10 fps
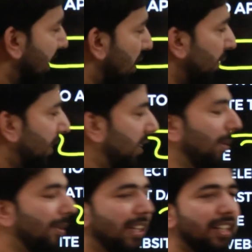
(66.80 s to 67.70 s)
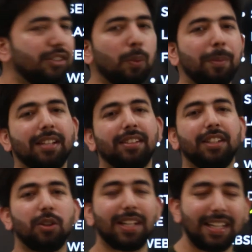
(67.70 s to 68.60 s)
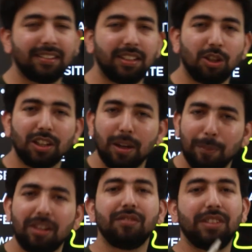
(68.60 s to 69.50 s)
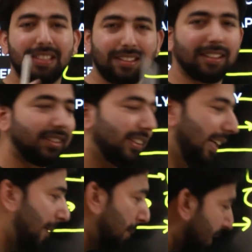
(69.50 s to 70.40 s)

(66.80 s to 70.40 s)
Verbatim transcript: इसके ऑफिशियल वेबसाइट यूपीएससी पर विजिट कर सकते हैं